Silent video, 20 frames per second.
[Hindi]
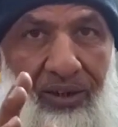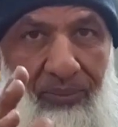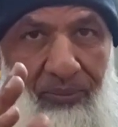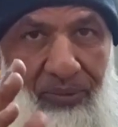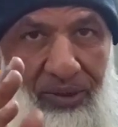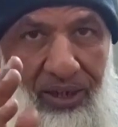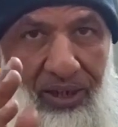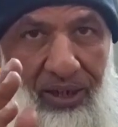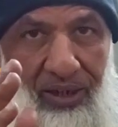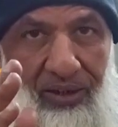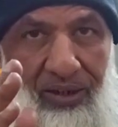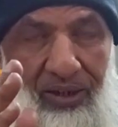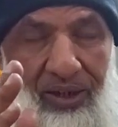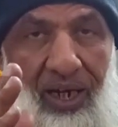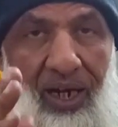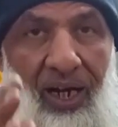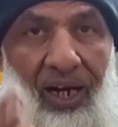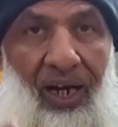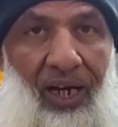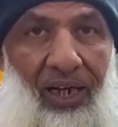अपना
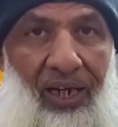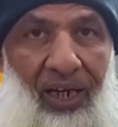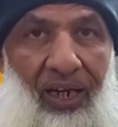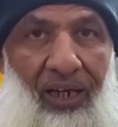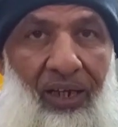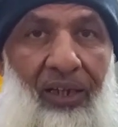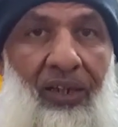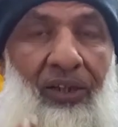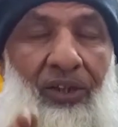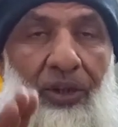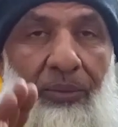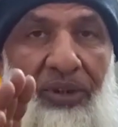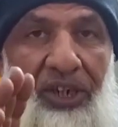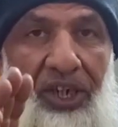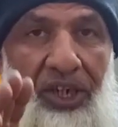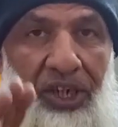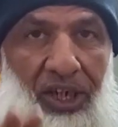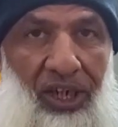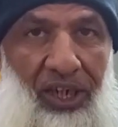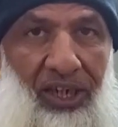क्या हाल है
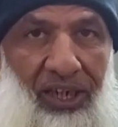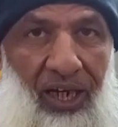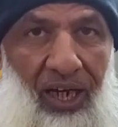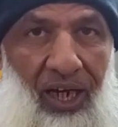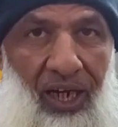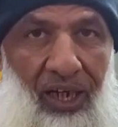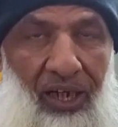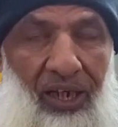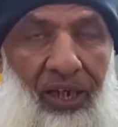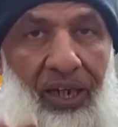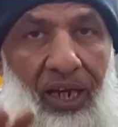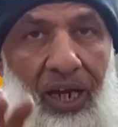तबीयत तो ठीक है